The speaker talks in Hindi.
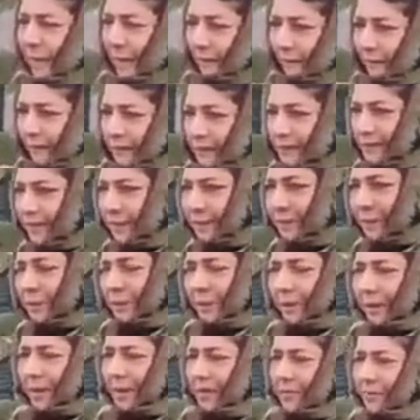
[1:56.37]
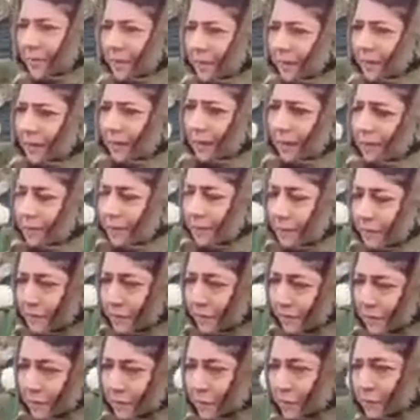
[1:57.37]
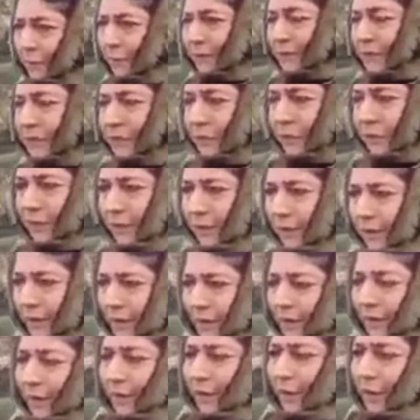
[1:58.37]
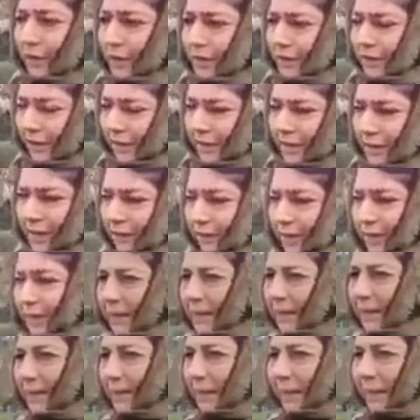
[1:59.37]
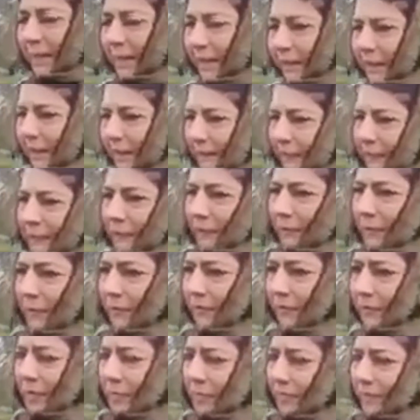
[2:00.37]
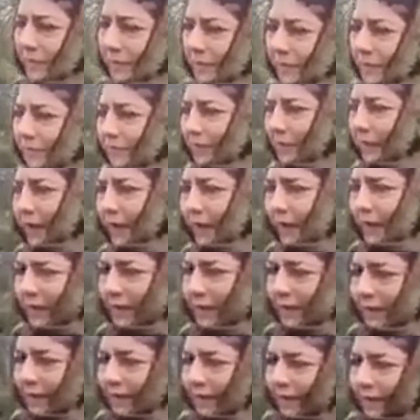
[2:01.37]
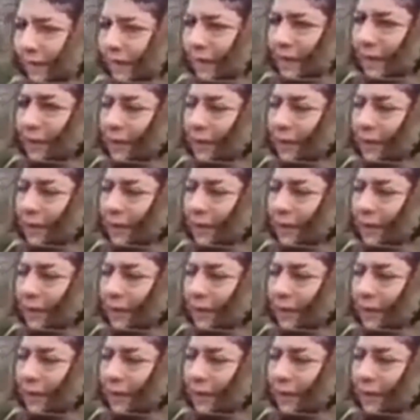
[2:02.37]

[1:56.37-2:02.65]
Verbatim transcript: अपनी जिद को कायम रखिए अपनी जिद को मत छोड़िए और जिद हमारी ये है कि हम जम्मू कश्मीर की फलाह के लिए